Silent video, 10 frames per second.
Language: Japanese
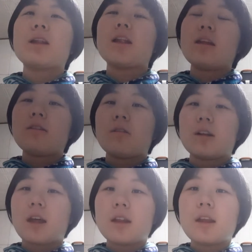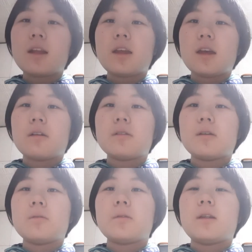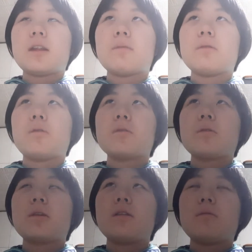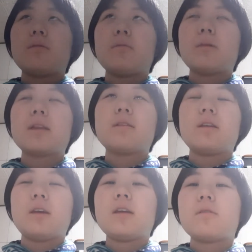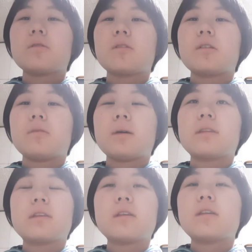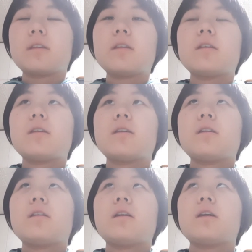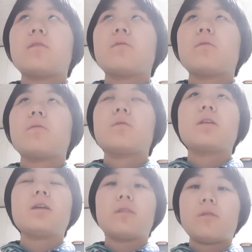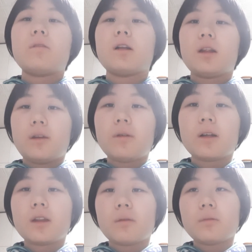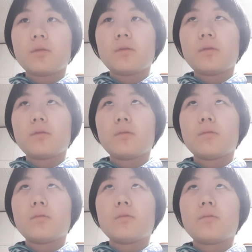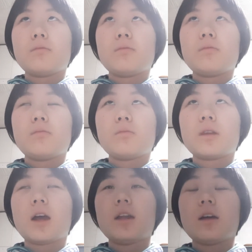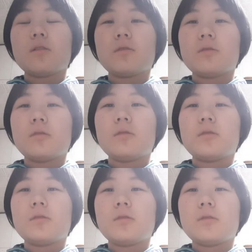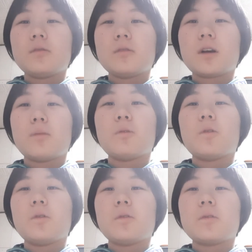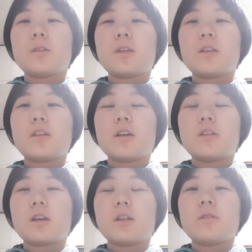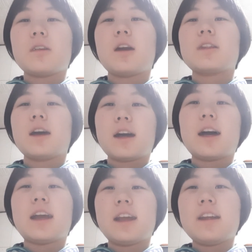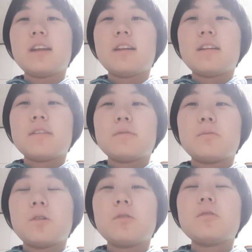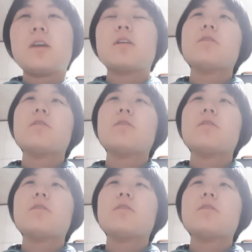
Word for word: 田哲人が単年契約ってことで多分今年の末に、今年の末、えっと、今シーズン終わりには多分、対談するかも、する可能性が高いもう本当にヤク